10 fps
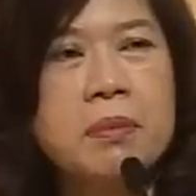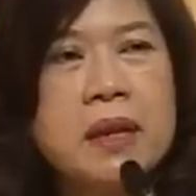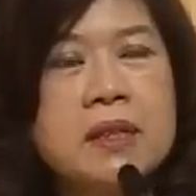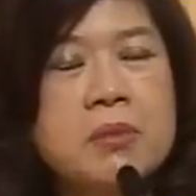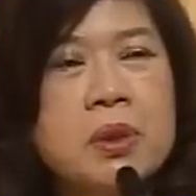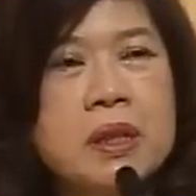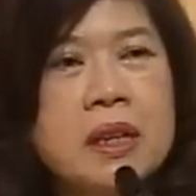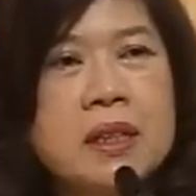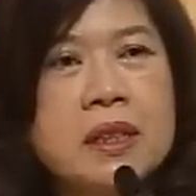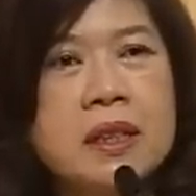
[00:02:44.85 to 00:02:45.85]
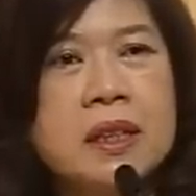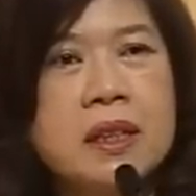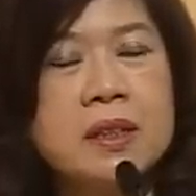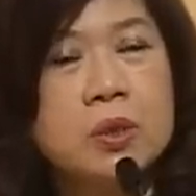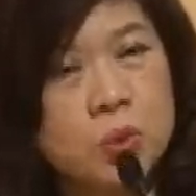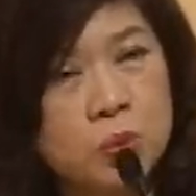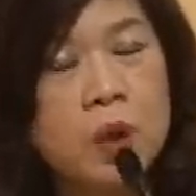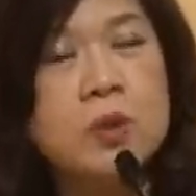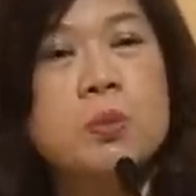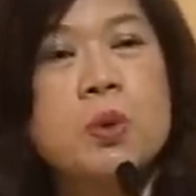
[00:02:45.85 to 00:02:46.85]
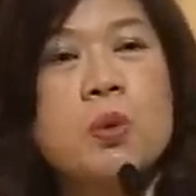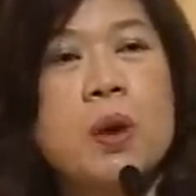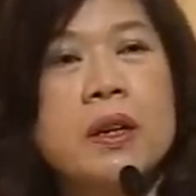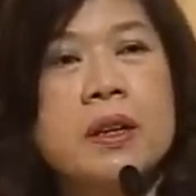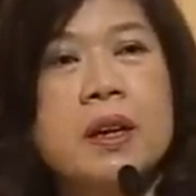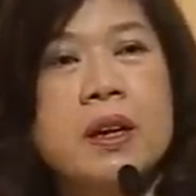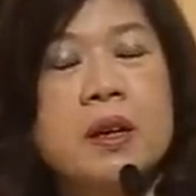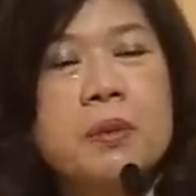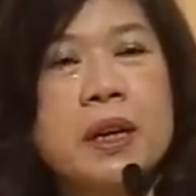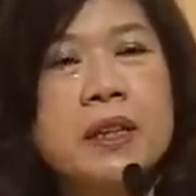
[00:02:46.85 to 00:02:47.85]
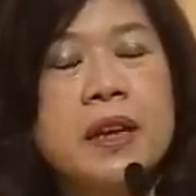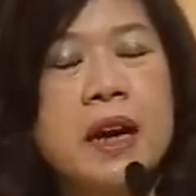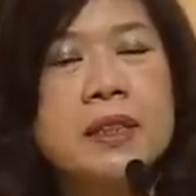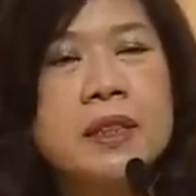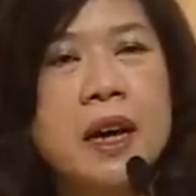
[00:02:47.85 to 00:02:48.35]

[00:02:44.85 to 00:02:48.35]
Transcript: เป็นจำนวนเงินที่สูงพอสมควรเพราะฉะนั้นการ